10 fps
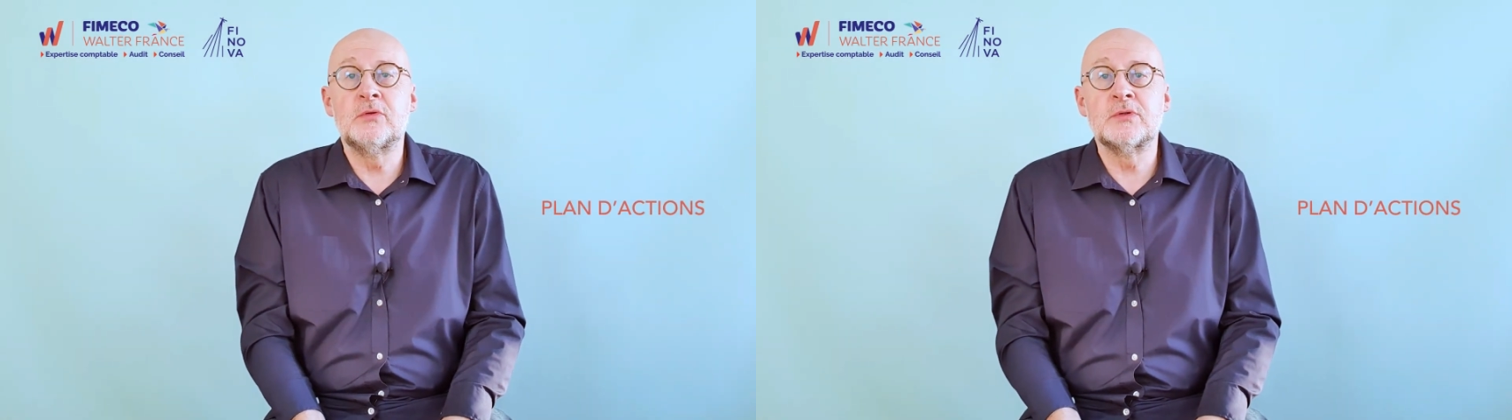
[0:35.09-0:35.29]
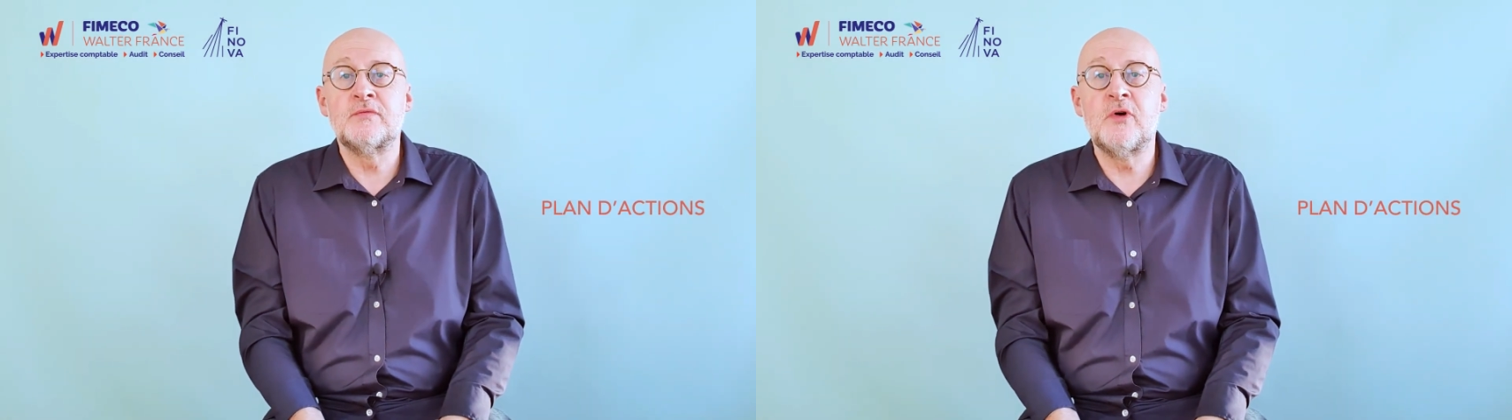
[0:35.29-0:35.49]

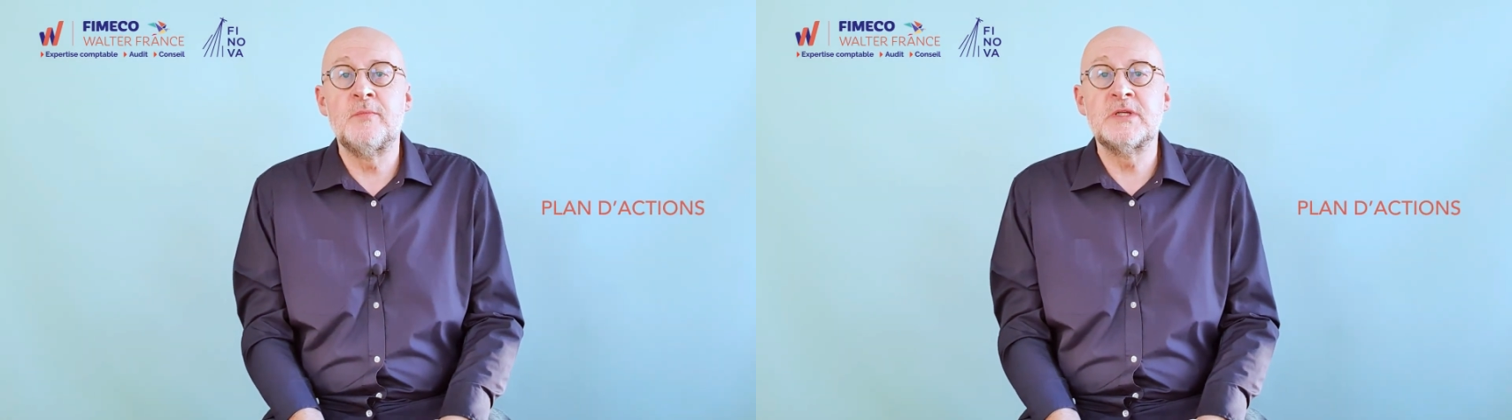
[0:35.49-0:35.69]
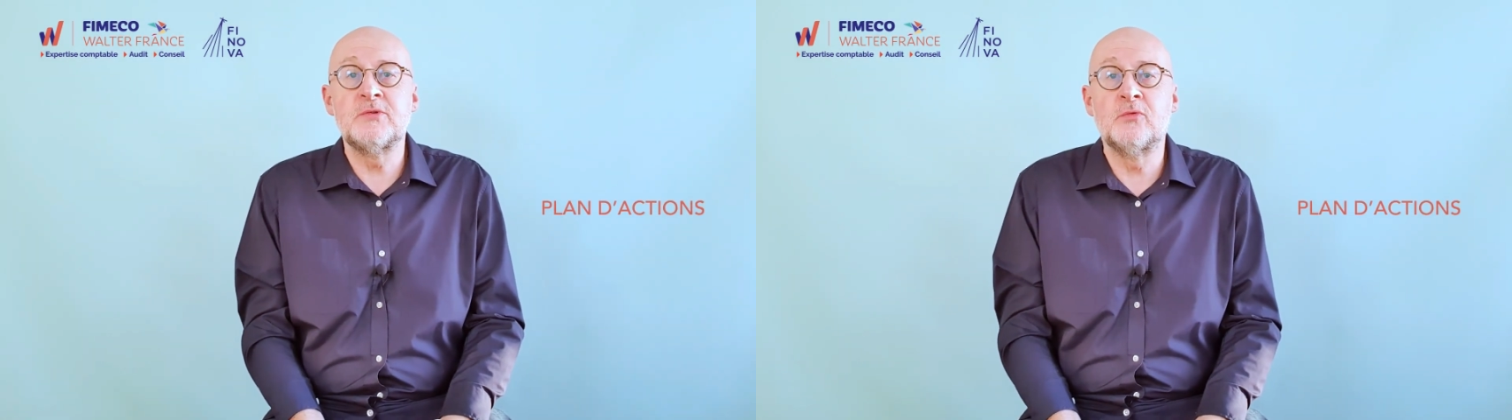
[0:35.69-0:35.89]

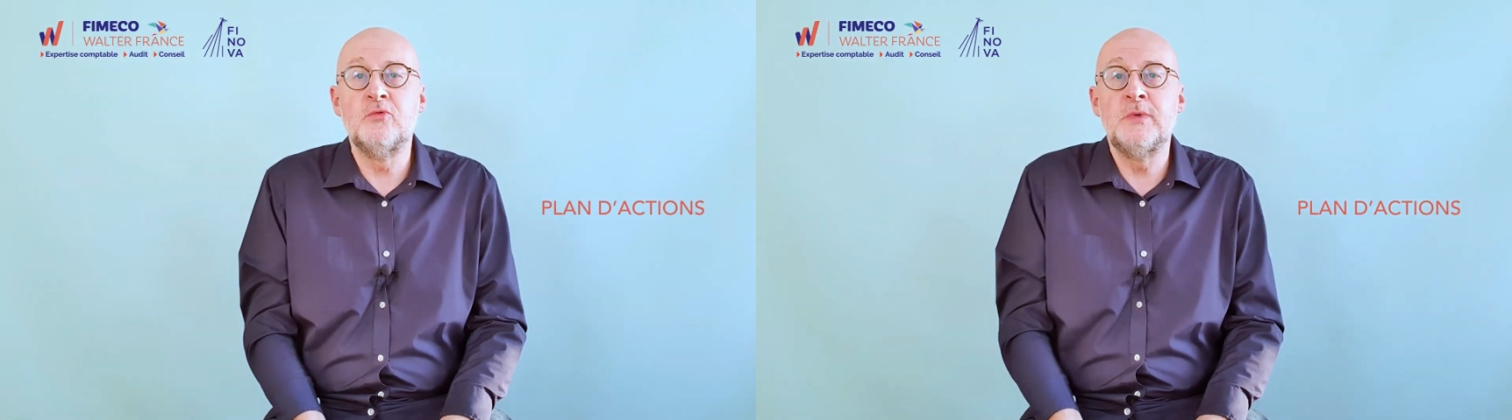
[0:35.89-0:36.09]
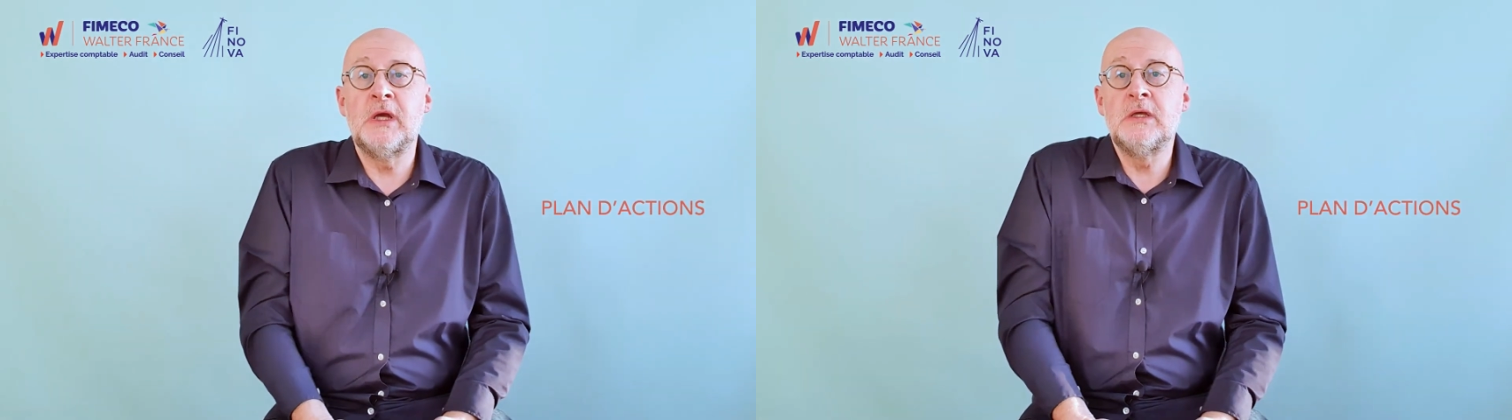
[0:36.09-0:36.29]
transformation
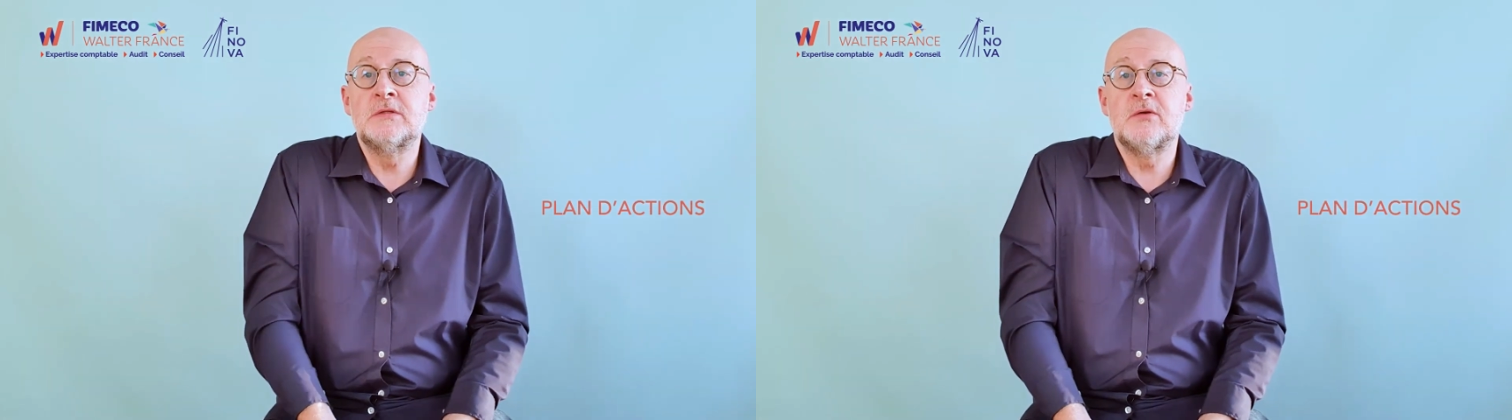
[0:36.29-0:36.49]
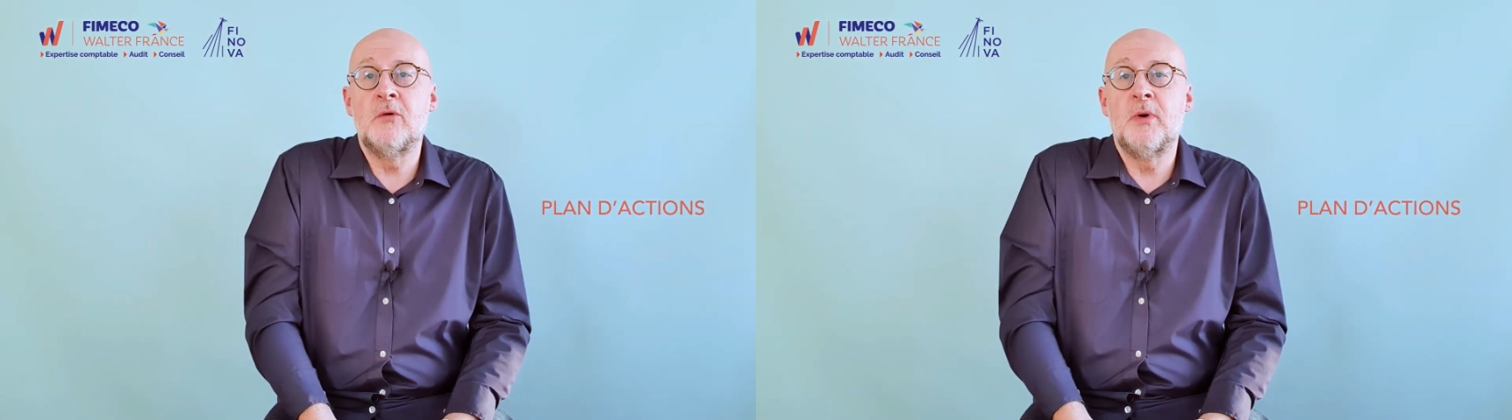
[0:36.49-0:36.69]
numérique
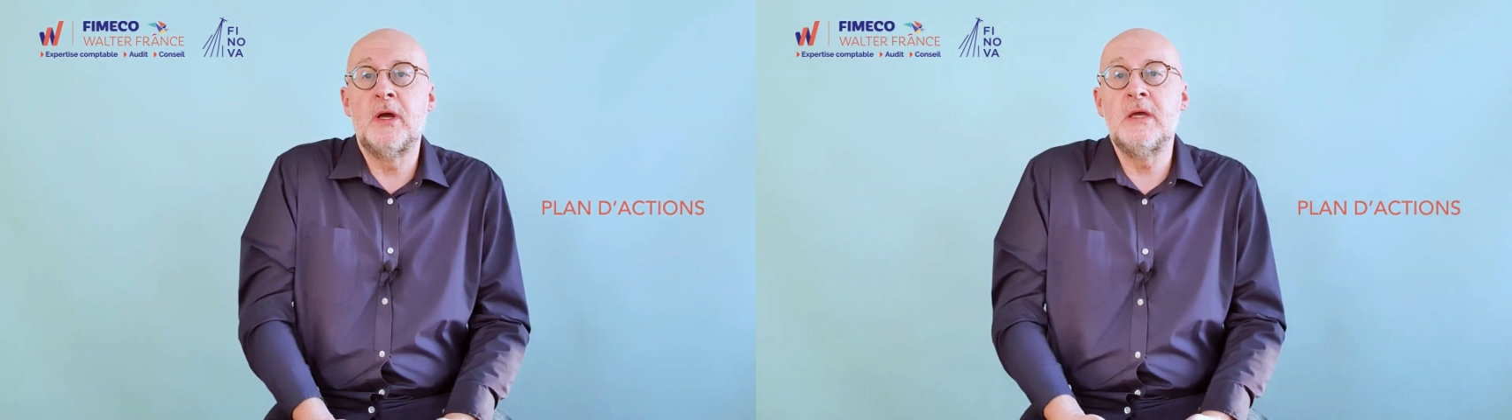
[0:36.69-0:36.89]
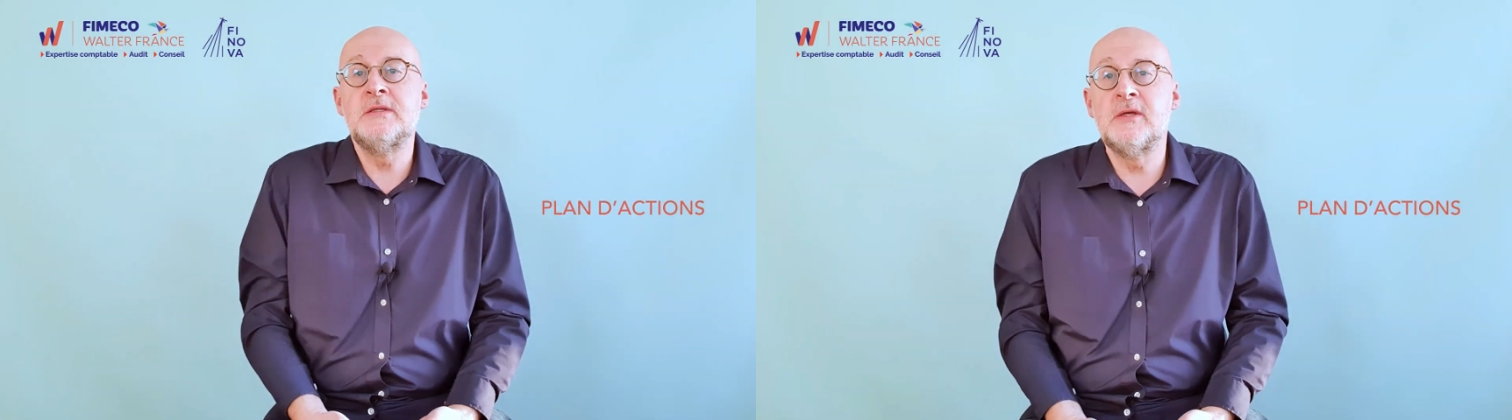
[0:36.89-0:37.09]
sobre
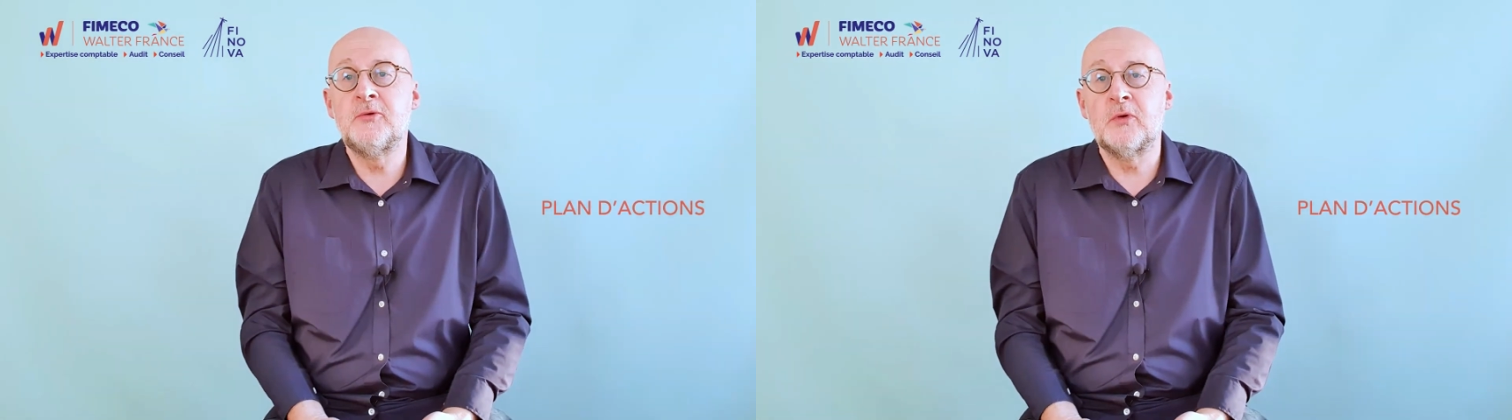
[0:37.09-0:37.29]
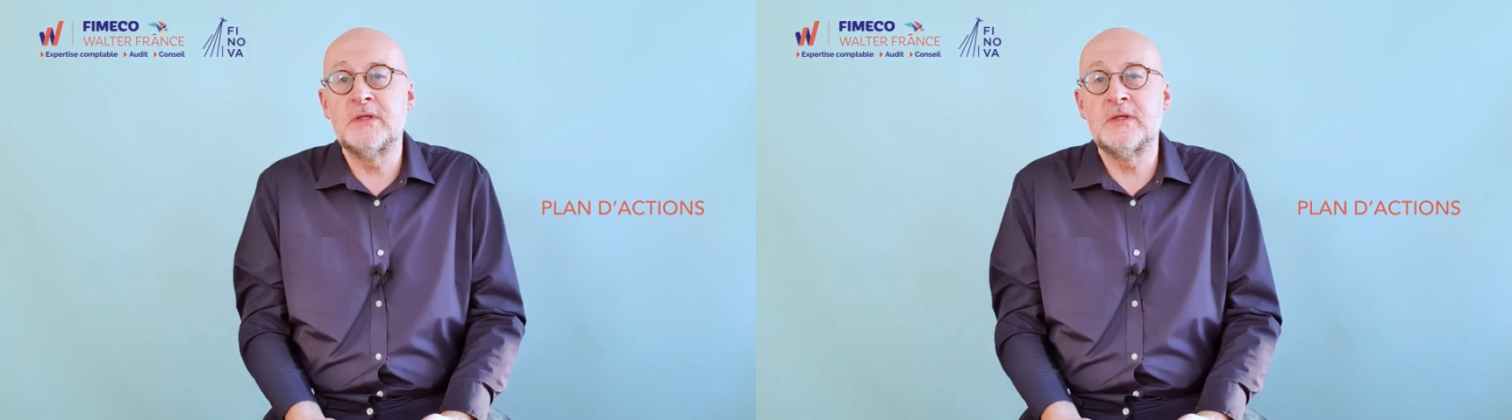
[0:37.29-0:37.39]
et sécurisée,